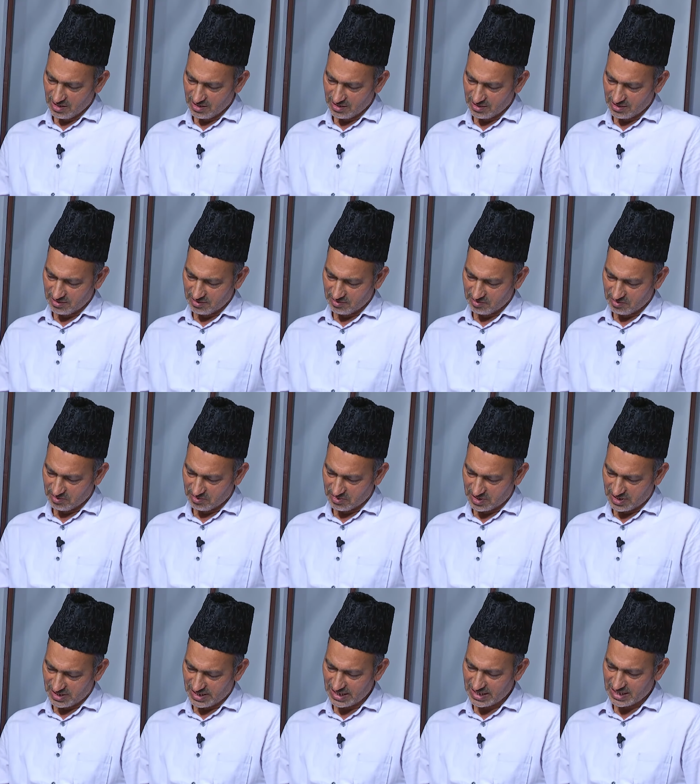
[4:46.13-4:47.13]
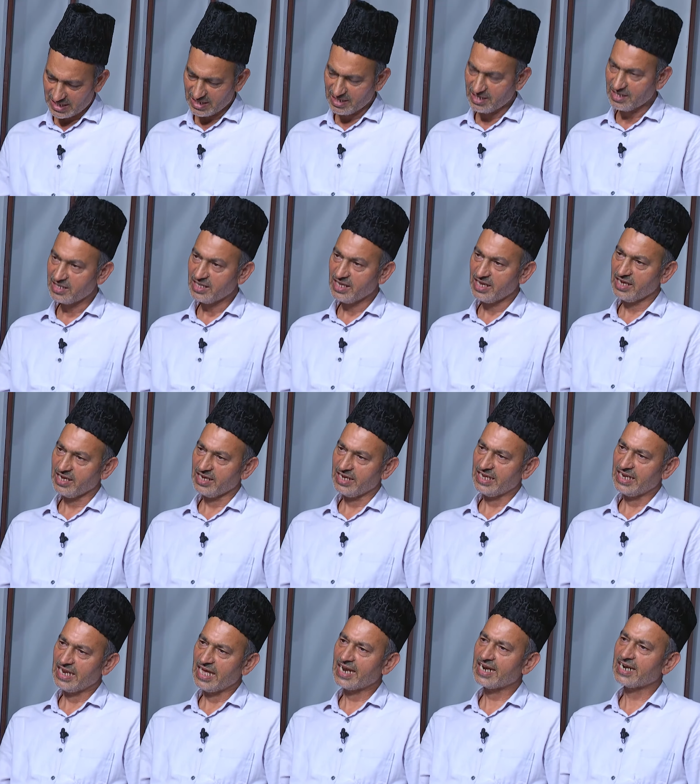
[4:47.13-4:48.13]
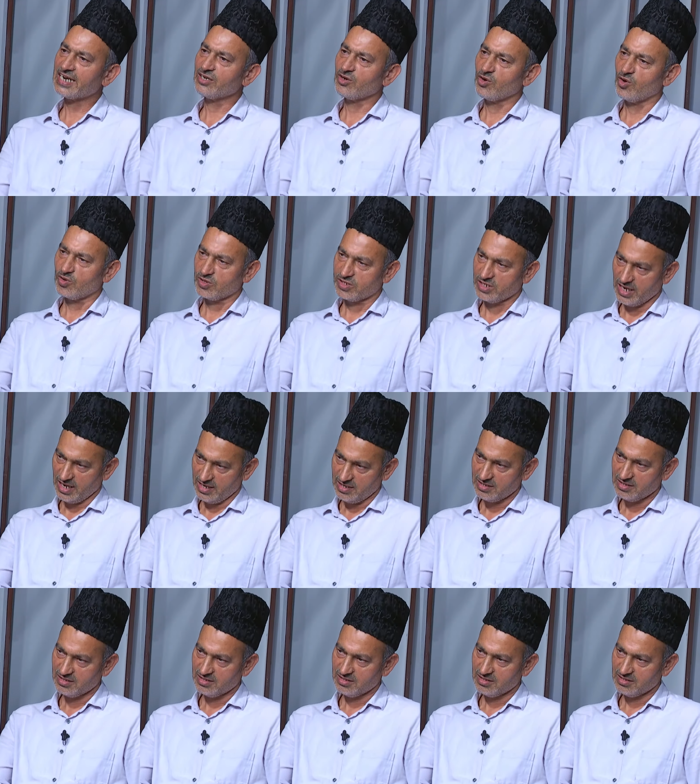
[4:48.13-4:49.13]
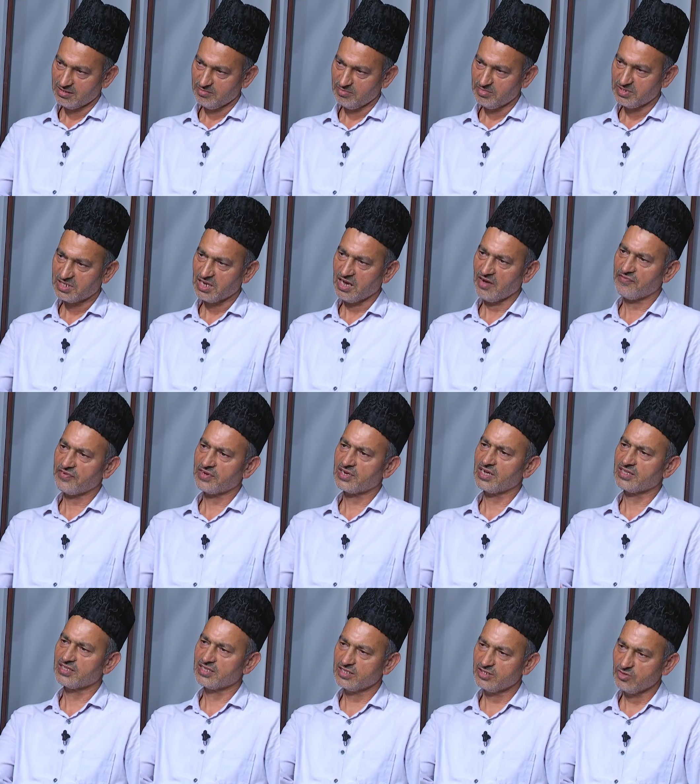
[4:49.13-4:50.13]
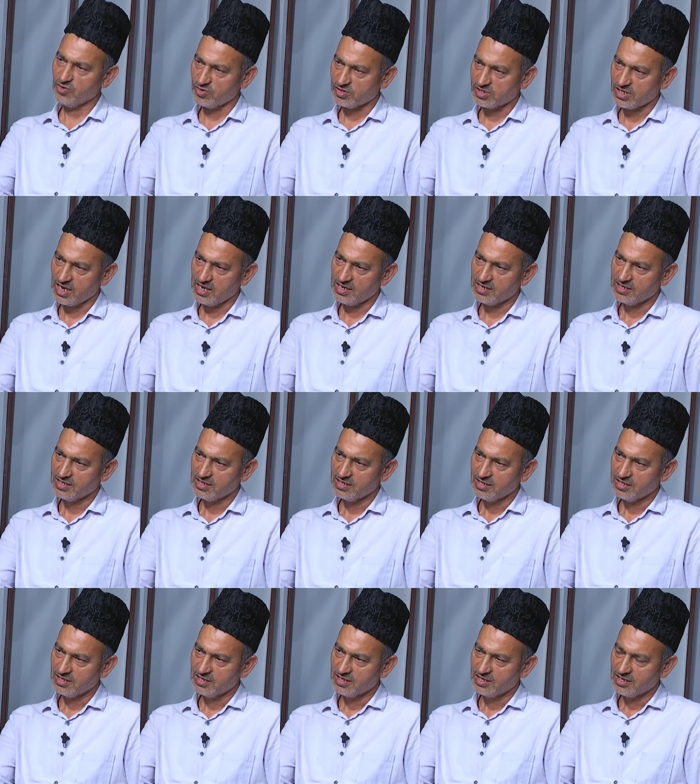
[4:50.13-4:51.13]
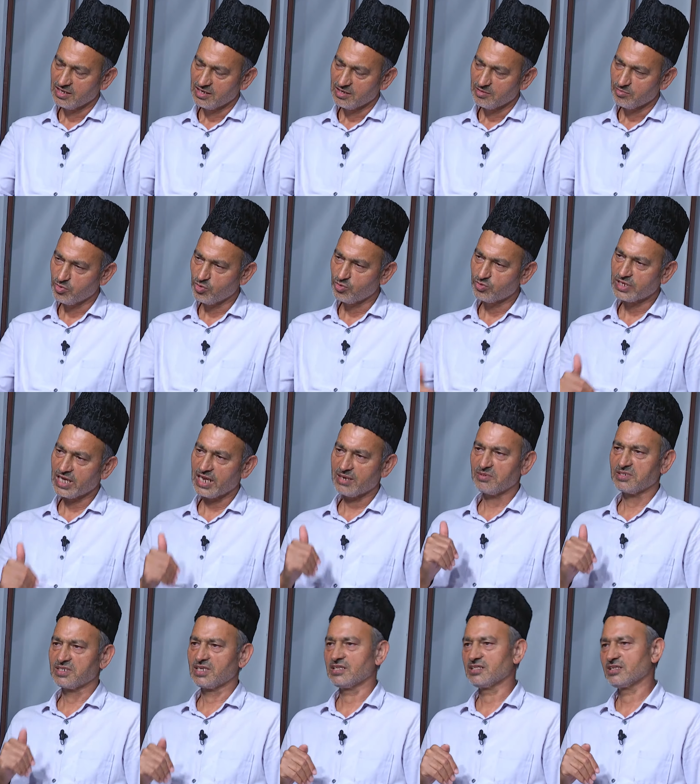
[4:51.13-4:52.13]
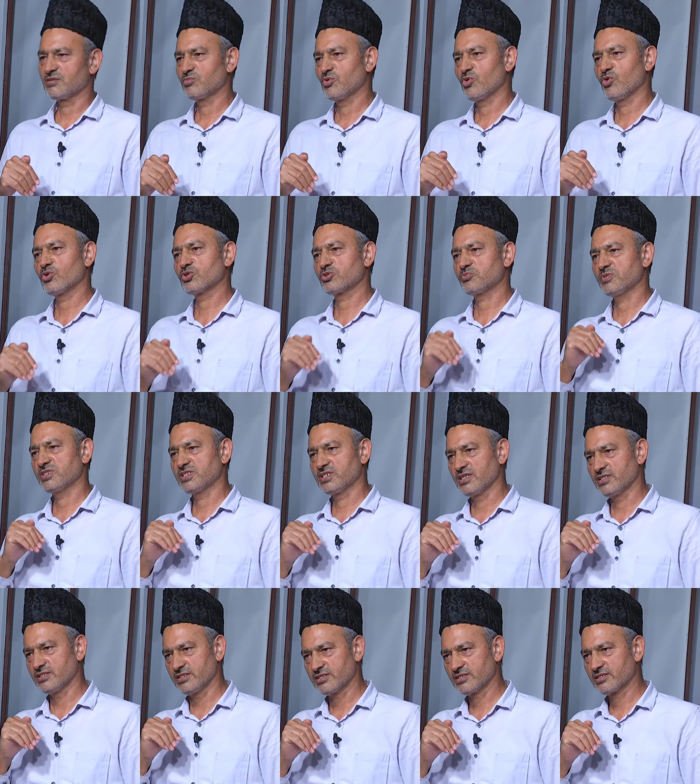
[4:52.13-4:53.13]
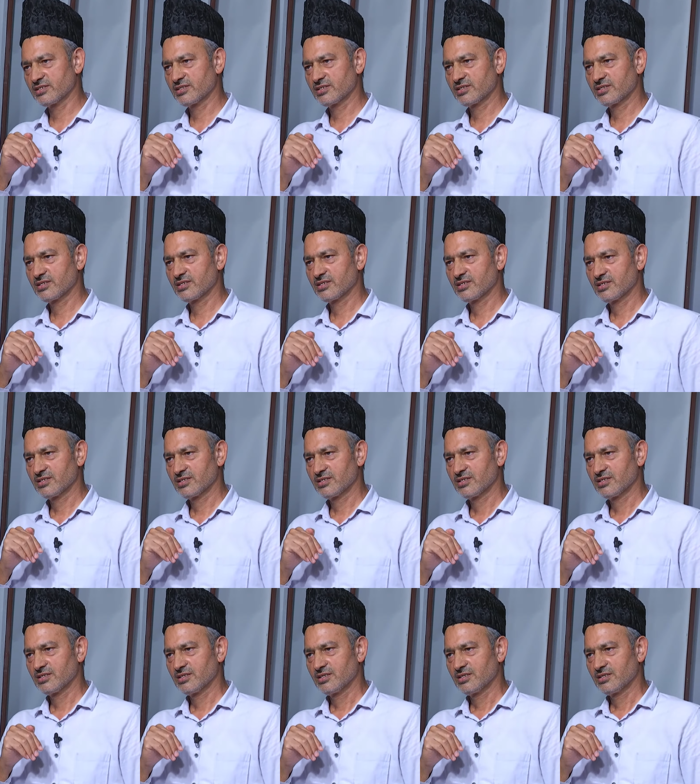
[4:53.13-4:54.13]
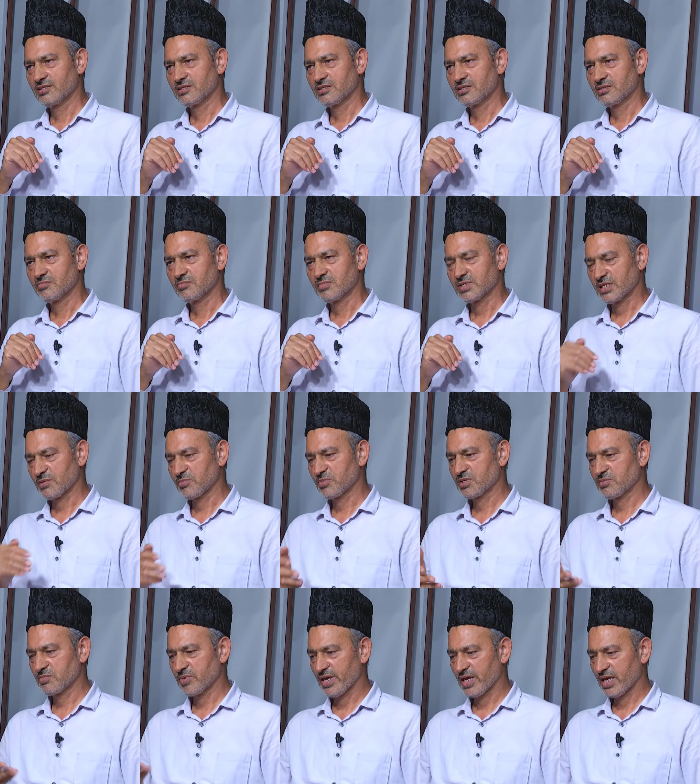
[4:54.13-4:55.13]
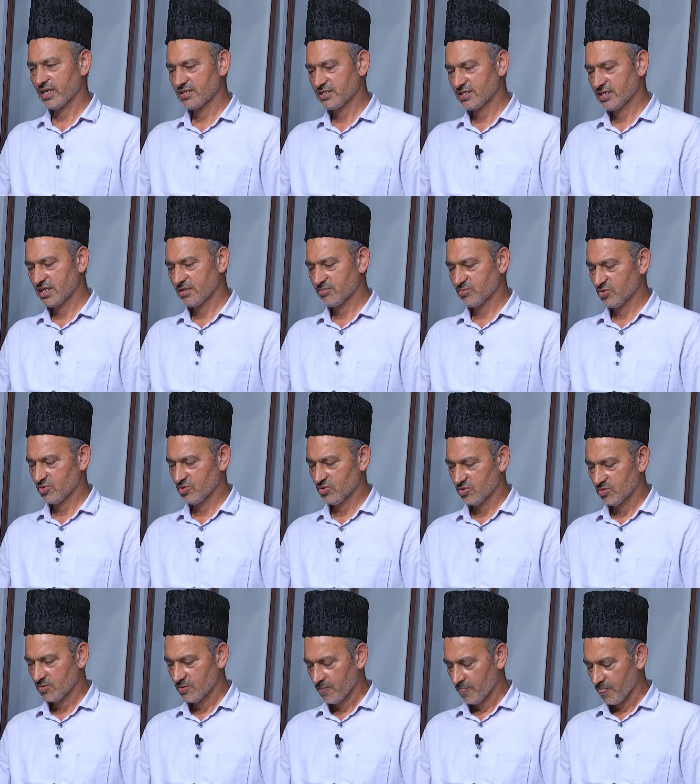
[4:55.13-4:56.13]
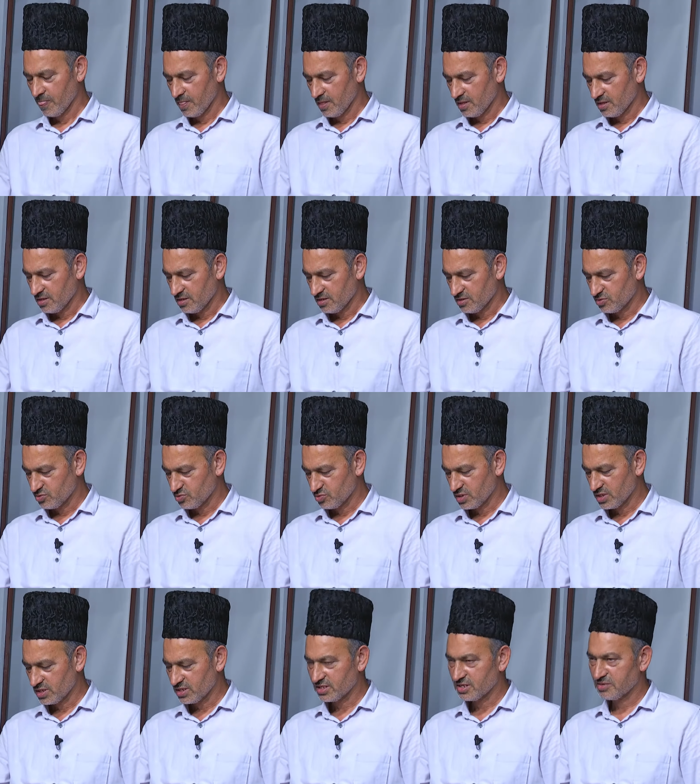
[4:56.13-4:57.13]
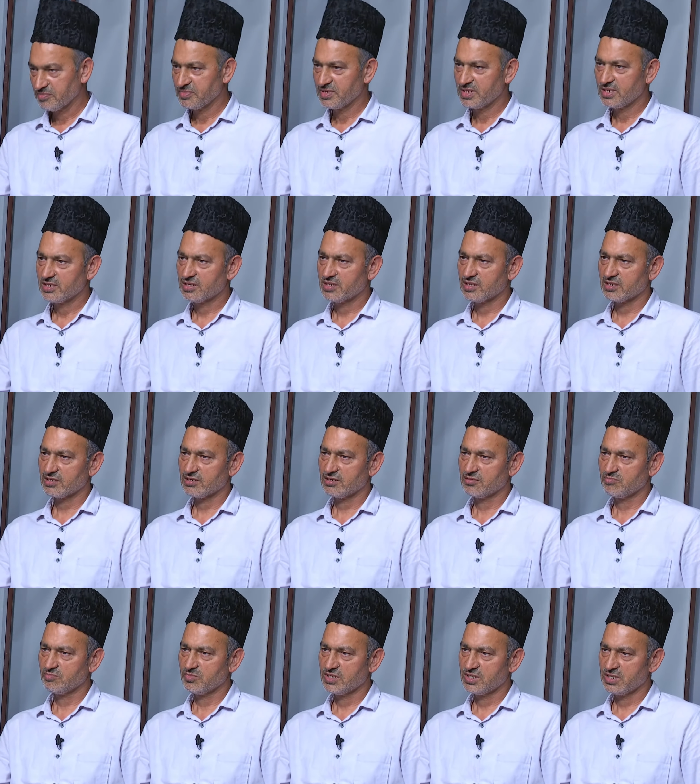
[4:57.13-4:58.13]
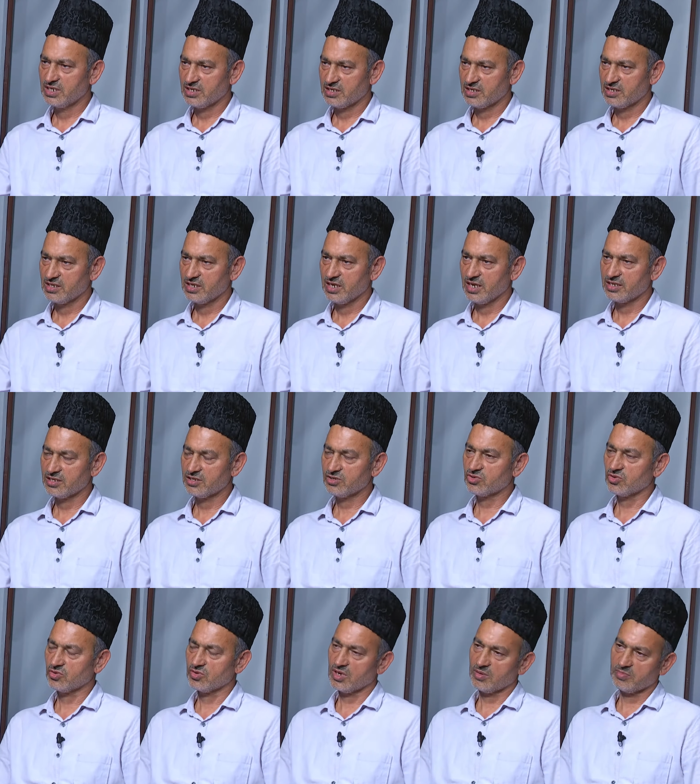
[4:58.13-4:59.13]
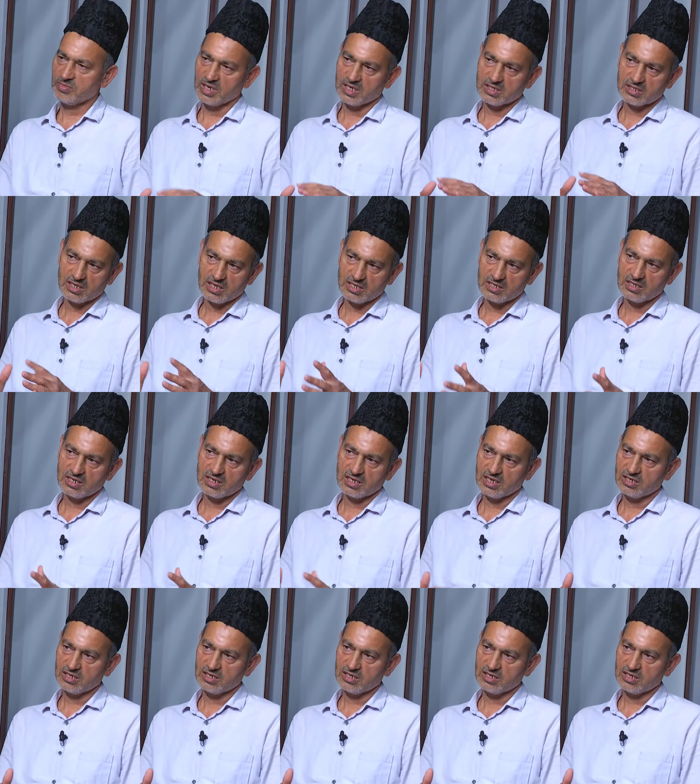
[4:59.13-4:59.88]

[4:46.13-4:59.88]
e, git gide ilerliyor olsa, misafir kat ediyorsa bu güzel bir şeydir, bu hoş bir şeydir. Mesela bir bayan diyelim o e, düne kadar minnete, minniyete giyerdi. Sonra biraz kendine